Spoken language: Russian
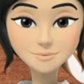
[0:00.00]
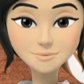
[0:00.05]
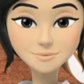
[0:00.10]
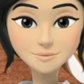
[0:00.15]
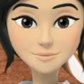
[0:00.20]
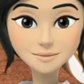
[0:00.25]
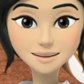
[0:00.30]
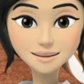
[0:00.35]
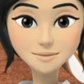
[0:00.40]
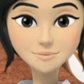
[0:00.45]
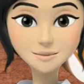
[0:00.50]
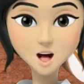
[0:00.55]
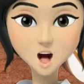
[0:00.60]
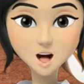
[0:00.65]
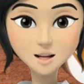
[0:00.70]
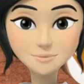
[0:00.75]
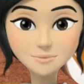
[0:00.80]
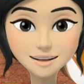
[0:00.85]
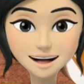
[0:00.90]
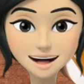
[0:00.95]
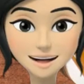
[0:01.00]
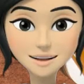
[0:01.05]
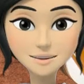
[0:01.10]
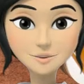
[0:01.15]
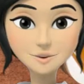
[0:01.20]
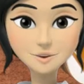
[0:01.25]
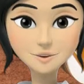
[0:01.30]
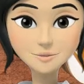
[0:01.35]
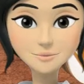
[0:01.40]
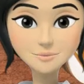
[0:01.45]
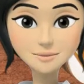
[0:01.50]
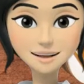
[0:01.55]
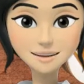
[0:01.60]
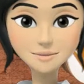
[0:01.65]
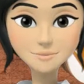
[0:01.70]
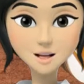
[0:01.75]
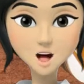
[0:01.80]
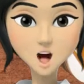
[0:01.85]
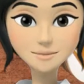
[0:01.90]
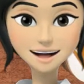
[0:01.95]
Готовится такой винегрет
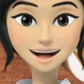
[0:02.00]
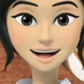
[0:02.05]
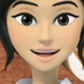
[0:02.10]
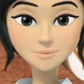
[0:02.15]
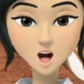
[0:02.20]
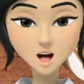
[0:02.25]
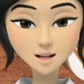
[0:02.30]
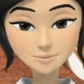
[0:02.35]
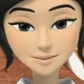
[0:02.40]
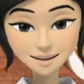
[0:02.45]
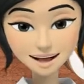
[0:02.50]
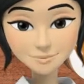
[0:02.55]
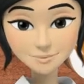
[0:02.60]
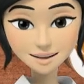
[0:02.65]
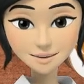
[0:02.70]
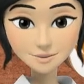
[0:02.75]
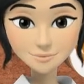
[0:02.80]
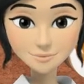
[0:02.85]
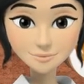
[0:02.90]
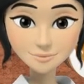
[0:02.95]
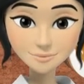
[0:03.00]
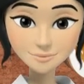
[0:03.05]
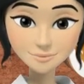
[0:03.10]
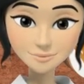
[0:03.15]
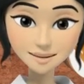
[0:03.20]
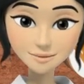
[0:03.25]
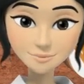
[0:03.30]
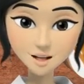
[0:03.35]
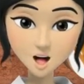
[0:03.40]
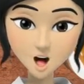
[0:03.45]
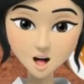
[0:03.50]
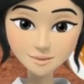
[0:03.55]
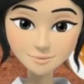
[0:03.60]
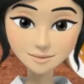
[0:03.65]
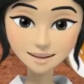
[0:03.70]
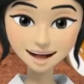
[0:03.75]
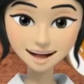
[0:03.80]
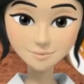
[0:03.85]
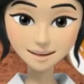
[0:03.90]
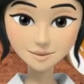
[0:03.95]
достаточно просто и быстро – особенно
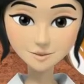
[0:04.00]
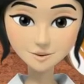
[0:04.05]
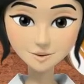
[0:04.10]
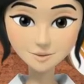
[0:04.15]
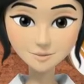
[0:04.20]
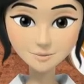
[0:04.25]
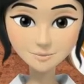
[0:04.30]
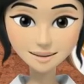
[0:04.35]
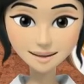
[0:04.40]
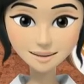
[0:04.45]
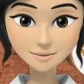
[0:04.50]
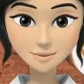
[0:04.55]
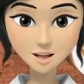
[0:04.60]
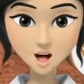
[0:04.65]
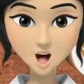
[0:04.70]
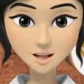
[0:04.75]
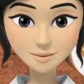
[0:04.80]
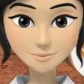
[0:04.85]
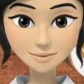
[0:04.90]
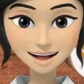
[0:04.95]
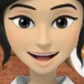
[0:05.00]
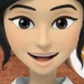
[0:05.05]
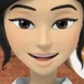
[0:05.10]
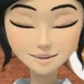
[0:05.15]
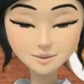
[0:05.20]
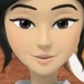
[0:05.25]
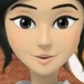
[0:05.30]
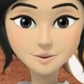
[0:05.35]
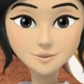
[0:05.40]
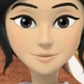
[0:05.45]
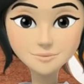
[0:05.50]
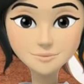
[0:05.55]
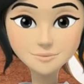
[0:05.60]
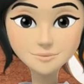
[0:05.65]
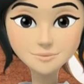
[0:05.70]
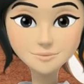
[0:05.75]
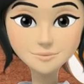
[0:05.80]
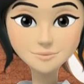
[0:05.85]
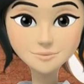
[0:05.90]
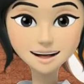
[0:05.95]
если заранее сварить все овощи.
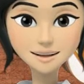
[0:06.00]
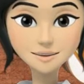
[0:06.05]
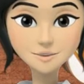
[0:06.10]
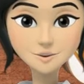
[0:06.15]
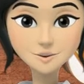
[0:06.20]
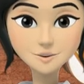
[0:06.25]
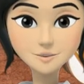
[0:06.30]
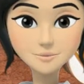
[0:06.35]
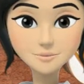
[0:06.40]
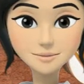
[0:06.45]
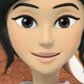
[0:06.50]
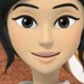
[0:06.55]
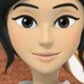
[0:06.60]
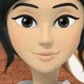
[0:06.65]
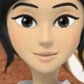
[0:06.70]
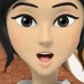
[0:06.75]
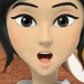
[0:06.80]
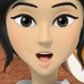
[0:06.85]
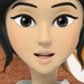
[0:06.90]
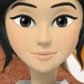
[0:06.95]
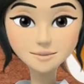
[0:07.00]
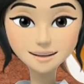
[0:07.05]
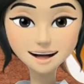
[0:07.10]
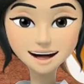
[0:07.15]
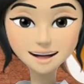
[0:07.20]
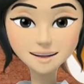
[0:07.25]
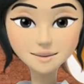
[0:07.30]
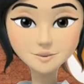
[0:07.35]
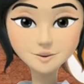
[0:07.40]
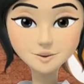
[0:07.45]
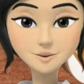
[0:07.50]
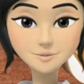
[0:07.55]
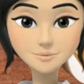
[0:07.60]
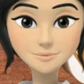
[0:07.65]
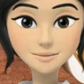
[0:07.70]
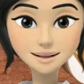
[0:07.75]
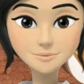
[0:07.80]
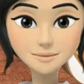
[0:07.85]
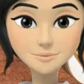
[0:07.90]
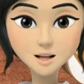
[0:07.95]
По желанию в винегрет можно
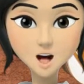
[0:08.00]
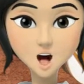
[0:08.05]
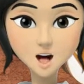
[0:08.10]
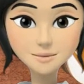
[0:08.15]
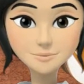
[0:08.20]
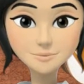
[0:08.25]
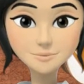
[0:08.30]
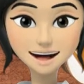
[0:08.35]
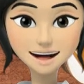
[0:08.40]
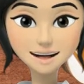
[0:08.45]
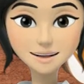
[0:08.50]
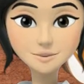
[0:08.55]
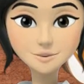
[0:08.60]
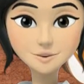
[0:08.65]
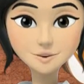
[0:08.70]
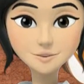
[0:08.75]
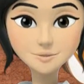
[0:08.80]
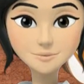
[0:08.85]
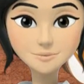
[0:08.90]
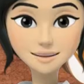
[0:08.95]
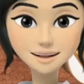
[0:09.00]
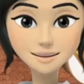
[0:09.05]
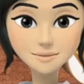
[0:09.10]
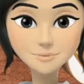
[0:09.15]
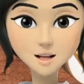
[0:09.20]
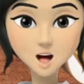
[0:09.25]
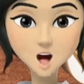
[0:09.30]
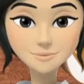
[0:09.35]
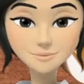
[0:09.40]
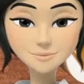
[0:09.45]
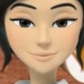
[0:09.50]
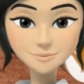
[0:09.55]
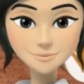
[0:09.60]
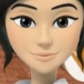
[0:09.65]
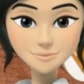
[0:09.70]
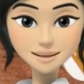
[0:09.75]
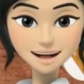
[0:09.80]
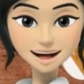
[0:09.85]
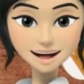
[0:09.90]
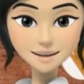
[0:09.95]
добавить немного квашеной капусты.
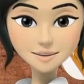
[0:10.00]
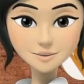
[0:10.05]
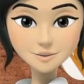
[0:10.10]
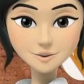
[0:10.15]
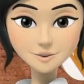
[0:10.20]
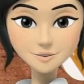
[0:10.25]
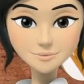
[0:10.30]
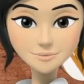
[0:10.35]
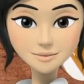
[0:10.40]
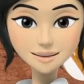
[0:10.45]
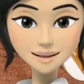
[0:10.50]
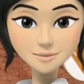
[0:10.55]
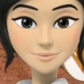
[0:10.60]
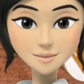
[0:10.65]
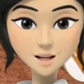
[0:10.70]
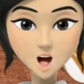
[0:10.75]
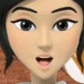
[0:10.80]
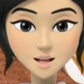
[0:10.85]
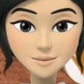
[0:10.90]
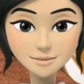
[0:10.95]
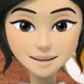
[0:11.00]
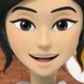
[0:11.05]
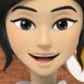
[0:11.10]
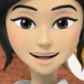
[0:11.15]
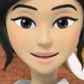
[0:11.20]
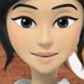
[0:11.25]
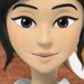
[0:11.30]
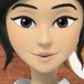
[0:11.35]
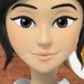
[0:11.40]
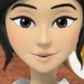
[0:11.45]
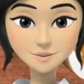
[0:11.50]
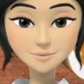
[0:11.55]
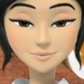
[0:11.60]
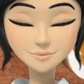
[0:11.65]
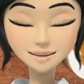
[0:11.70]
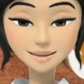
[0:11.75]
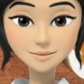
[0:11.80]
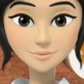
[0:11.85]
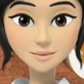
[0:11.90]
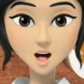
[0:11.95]
Заправлять такой салат можно как
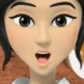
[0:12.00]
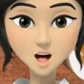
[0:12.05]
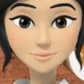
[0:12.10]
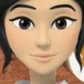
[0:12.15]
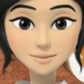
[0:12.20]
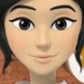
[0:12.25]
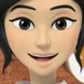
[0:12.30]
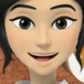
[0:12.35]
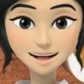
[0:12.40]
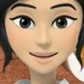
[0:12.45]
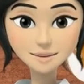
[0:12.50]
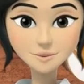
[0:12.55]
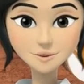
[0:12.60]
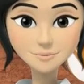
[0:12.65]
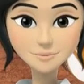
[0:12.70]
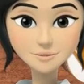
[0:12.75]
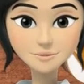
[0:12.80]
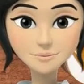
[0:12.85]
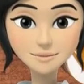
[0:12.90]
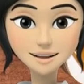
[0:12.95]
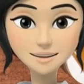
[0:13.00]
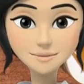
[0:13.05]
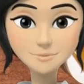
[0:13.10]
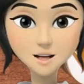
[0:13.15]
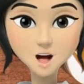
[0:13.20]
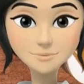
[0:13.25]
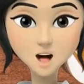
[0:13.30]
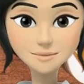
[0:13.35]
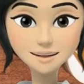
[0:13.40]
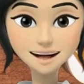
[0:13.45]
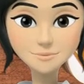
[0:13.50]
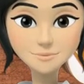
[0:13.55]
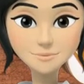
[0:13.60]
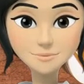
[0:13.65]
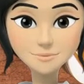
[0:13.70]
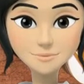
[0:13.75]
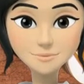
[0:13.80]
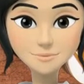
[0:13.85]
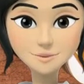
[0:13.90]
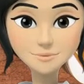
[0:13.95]
растительным, так и оливковым маслом.
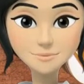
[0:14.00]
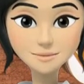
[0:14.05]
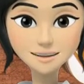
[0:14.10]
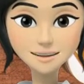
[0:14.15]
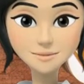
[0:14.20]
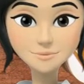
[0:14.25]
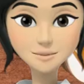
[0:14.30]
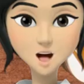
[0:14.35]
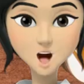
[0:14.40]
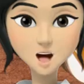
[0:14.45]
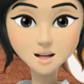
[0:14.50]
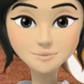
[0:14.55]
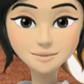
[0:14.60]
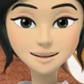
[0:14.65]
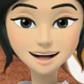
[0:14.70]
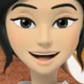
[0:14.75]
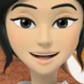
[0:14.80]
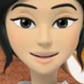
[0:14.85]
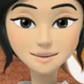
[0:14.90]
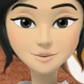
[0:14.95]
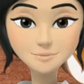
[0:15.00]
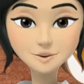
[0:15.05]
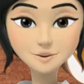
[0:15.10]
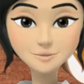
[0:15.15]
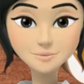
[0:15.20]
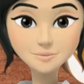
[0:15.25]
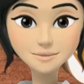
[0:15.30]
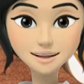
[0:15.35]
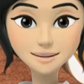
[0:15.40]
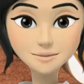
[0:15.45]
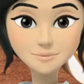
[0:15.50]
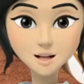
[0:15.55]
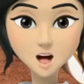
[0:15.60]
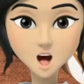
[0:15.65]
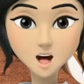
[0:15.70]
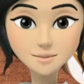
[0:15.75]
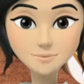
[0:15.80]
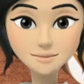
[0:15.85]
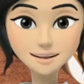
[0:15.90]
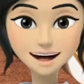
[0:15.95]
Перед подачей выложите винегрет
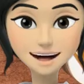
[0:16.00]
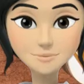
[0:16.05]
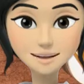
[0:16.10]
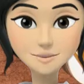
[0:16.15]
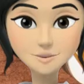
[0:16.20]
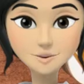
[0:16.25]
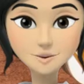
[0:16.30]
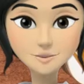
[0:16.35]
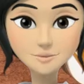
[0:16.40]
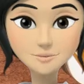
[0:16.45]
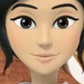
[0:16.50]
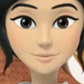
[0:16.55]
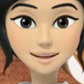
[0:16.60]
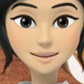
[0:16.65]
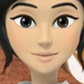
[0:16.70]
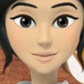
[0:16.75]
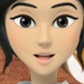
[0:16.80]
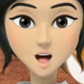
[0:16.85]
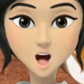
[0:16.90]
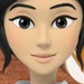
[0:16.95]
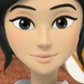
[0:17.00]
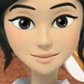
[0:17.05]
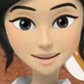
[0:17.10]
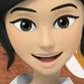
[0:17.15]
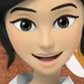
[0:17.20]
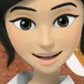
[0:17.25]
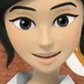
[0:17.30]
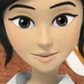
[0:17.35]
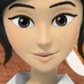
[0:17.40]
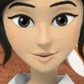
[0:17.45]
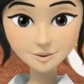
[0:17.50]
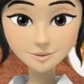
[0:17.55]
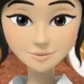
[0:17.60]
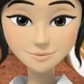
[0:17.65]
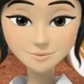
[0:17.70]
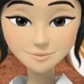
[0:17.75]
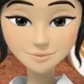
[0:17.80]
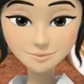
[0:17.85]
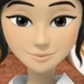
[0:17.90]
на тарелку и украсьте свежей зеленью.